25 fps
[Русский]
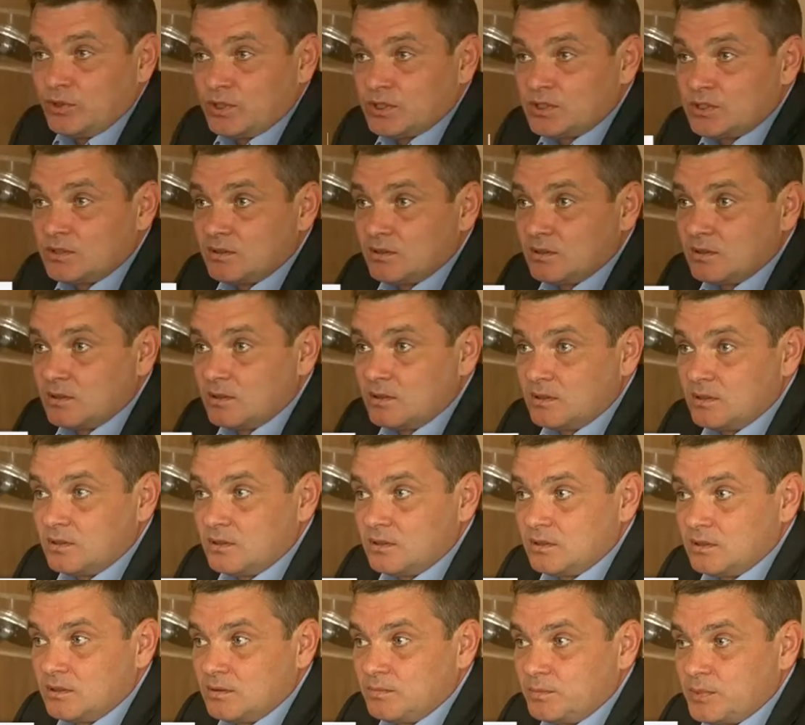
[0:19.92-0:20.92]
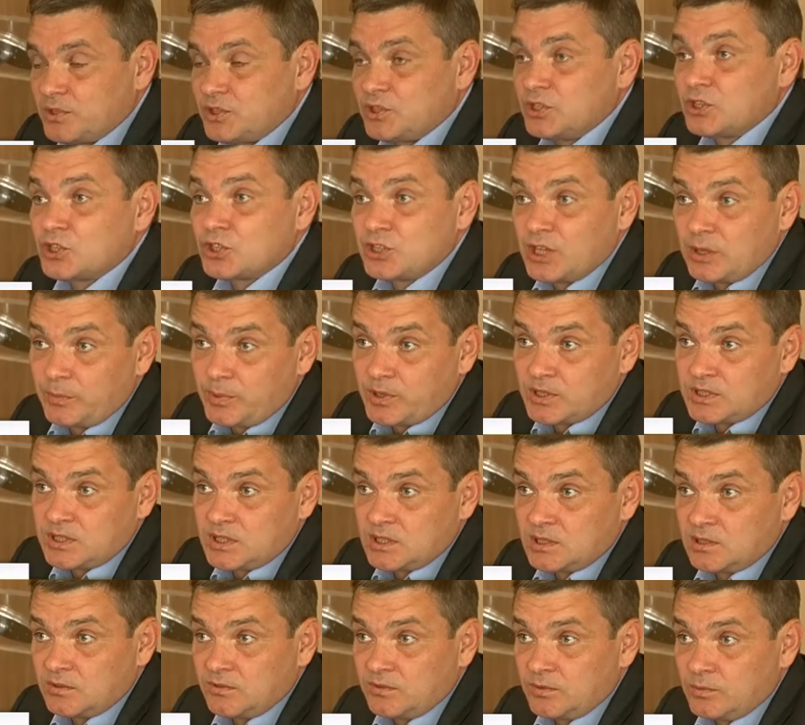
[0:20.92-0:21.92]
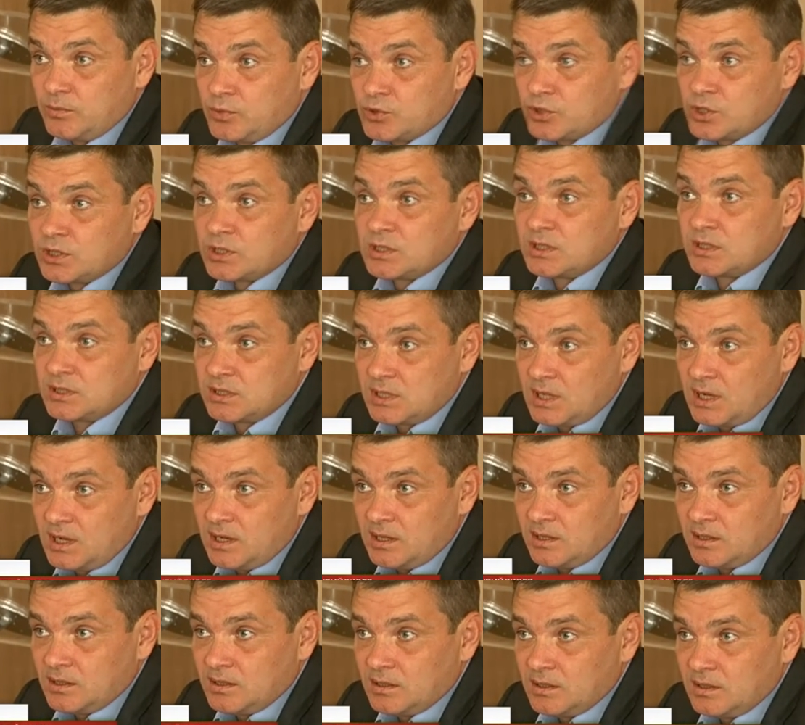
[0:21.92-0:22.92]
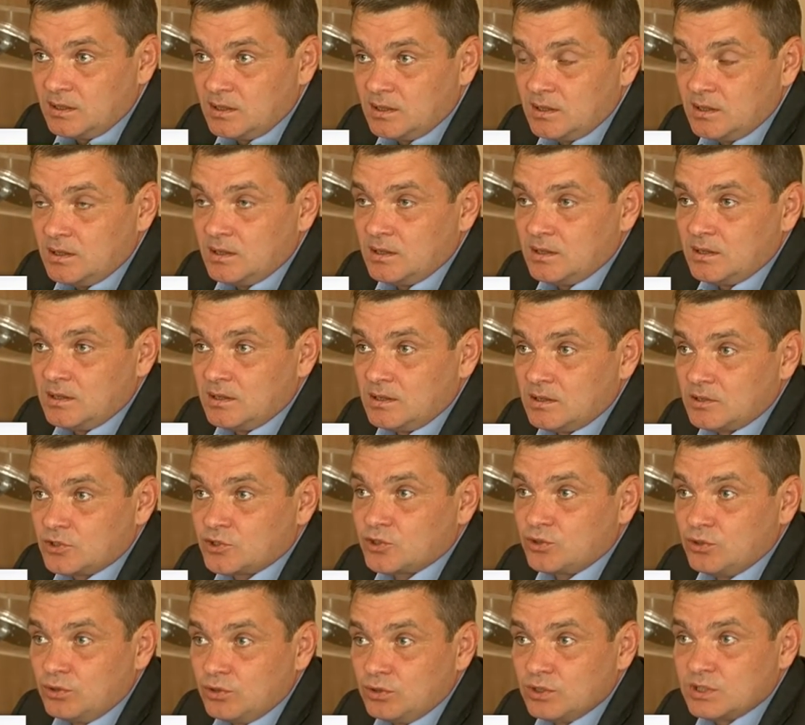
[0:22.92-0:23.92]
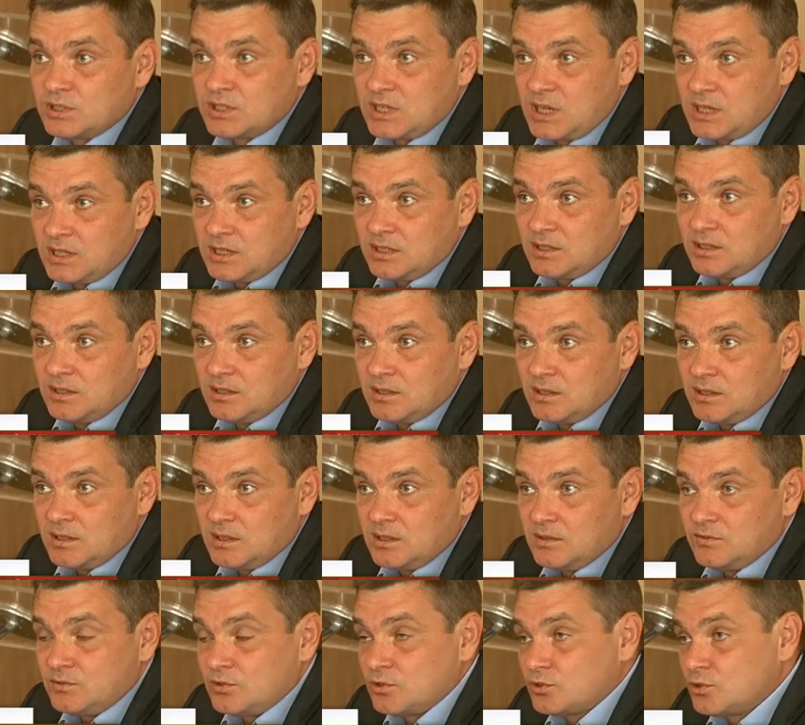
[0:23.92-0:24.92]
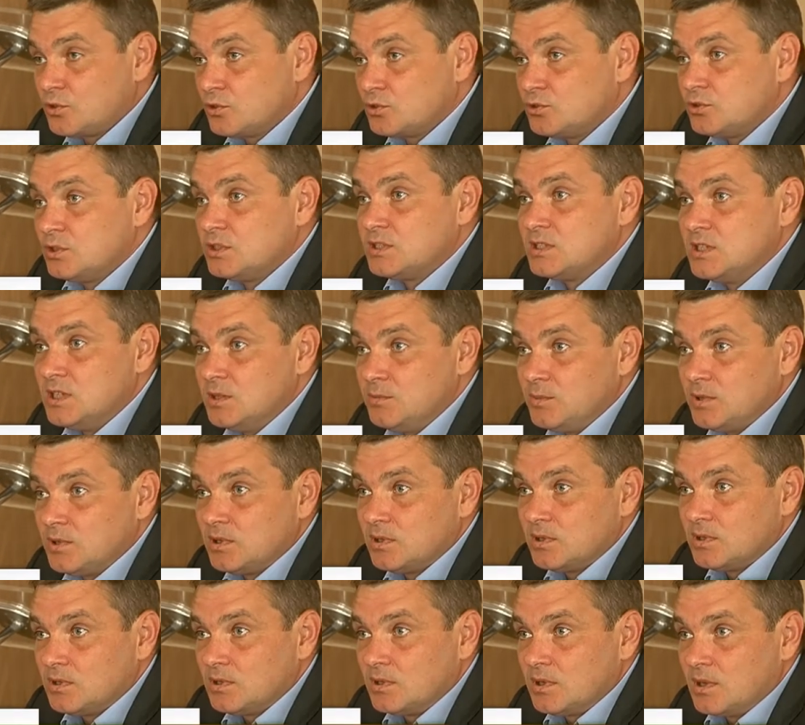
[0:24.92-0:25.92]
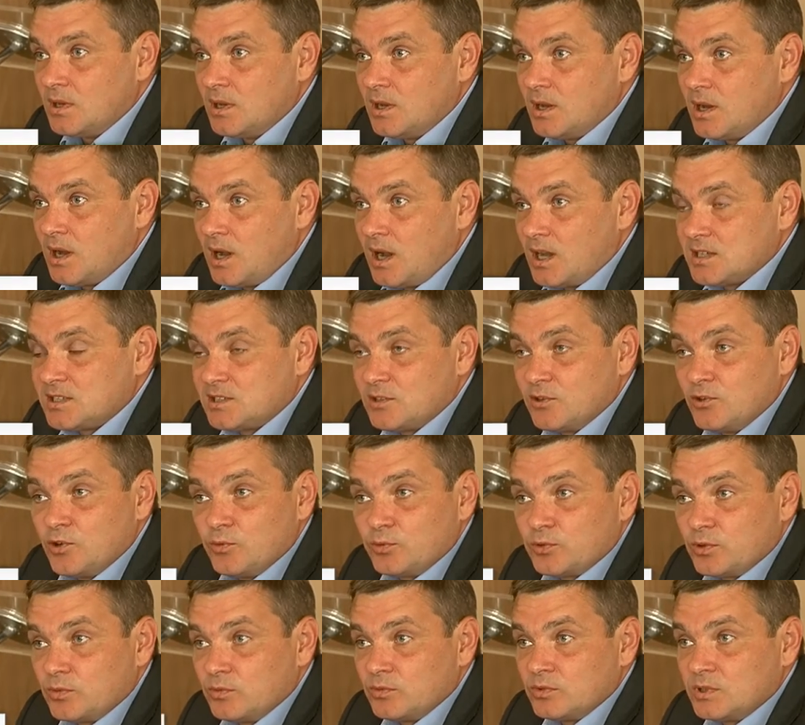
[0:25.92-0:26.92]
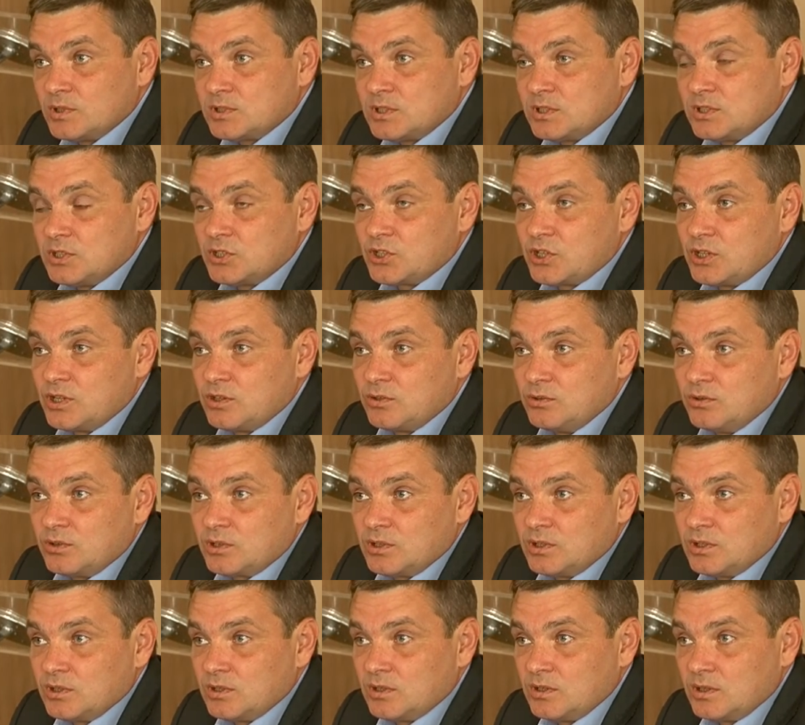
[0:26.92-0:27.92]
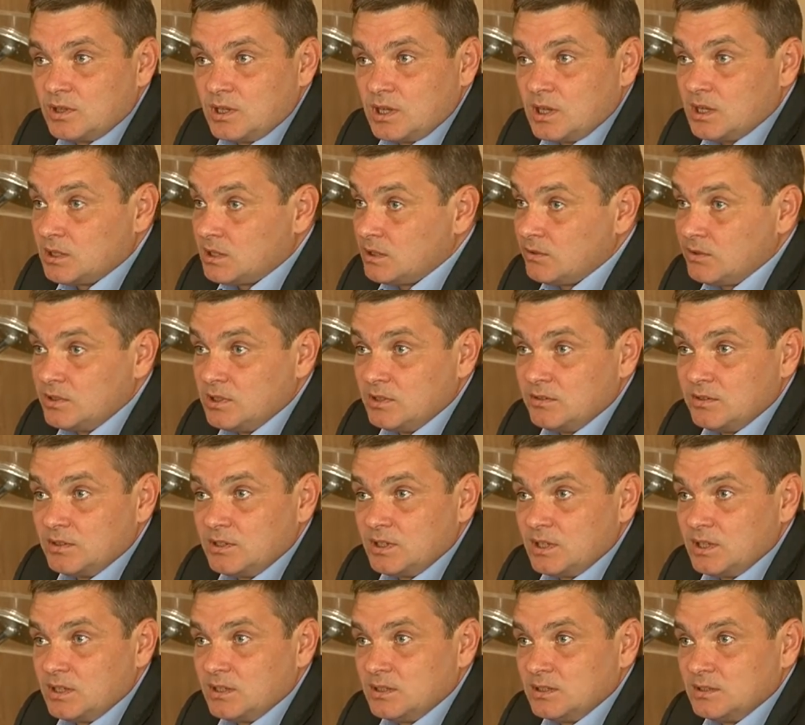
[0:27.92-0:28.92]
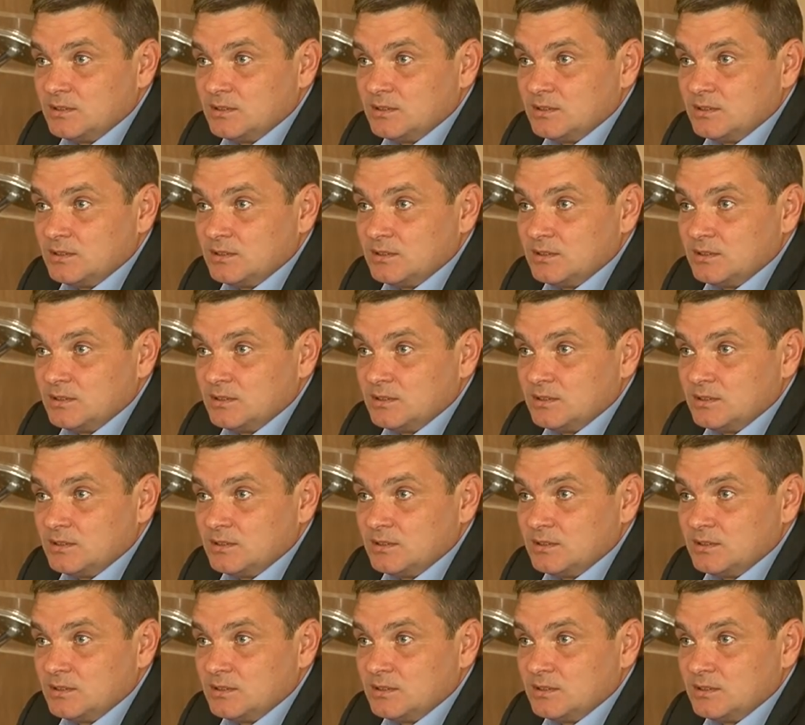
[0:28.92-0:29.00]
нас э, почти 60% бюджета социальный, школы, садики все, что то с ними остальное потом на содержание города. Этого не хватает.